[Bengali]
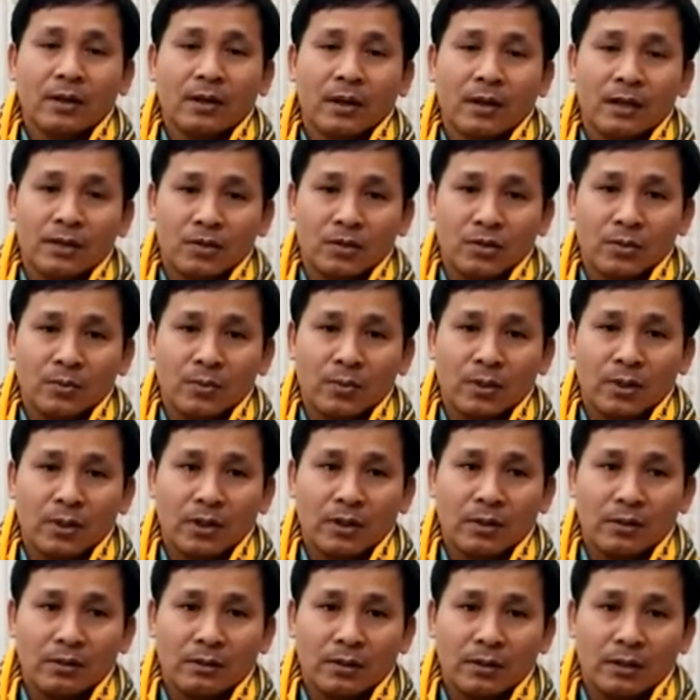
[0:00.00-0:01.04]
রাজ্যপাল
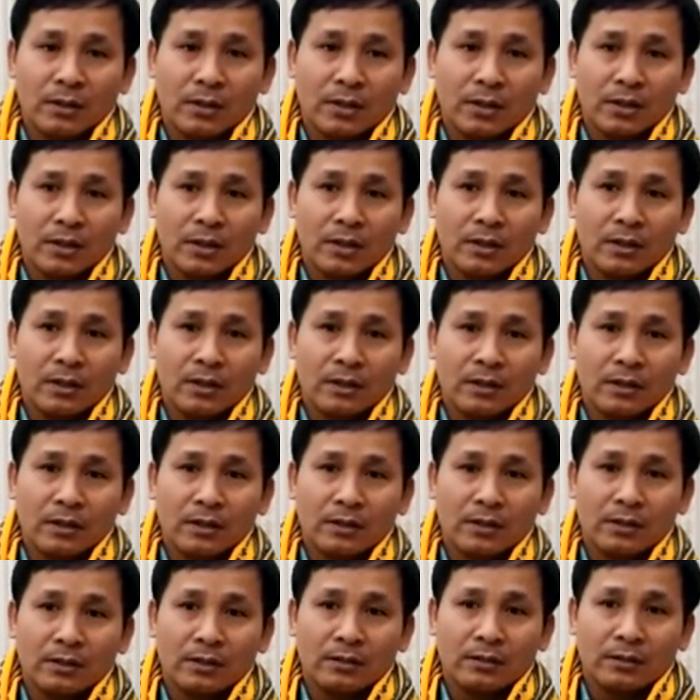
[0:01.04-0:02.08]

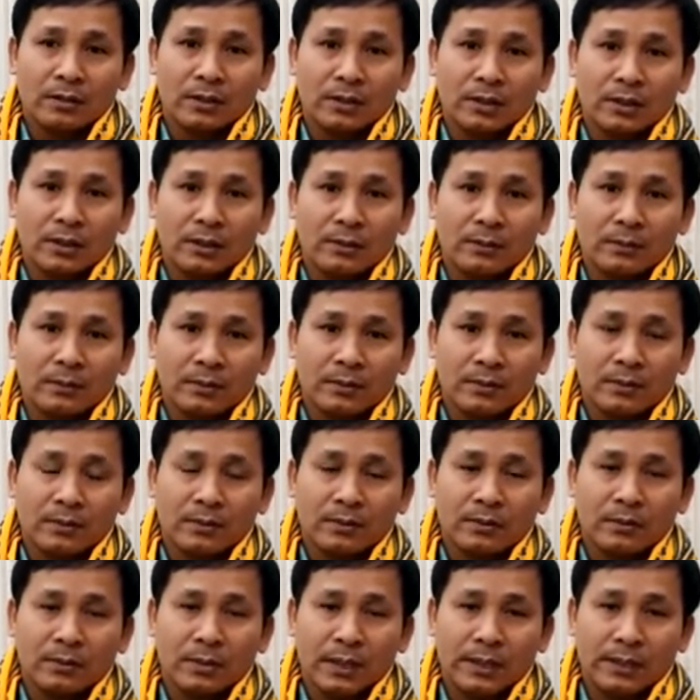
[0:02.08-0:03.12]
তিনি
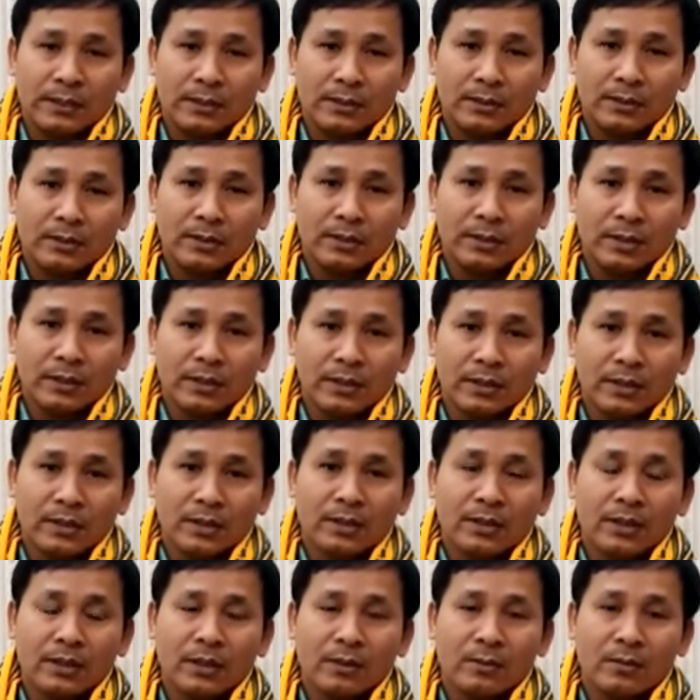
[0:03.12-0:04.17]
দায়িত্ব নিয়ে
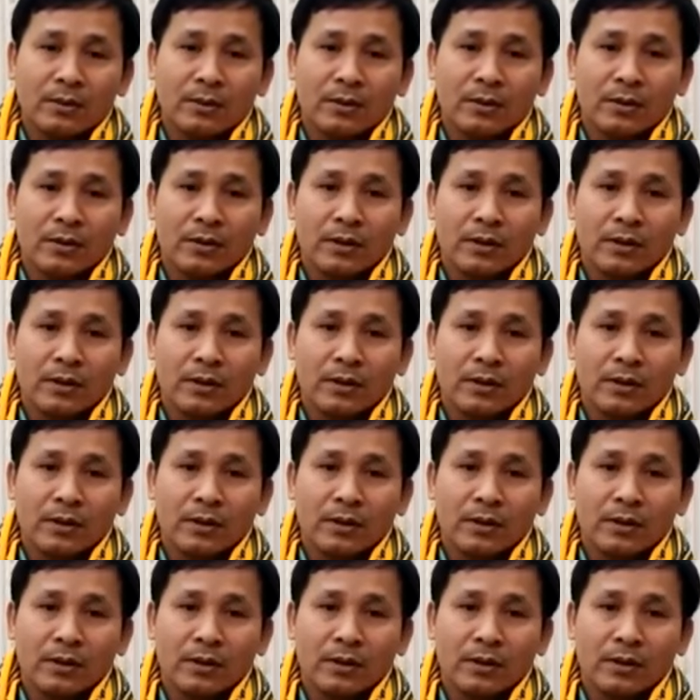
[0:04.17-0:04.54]
নিলেন এবং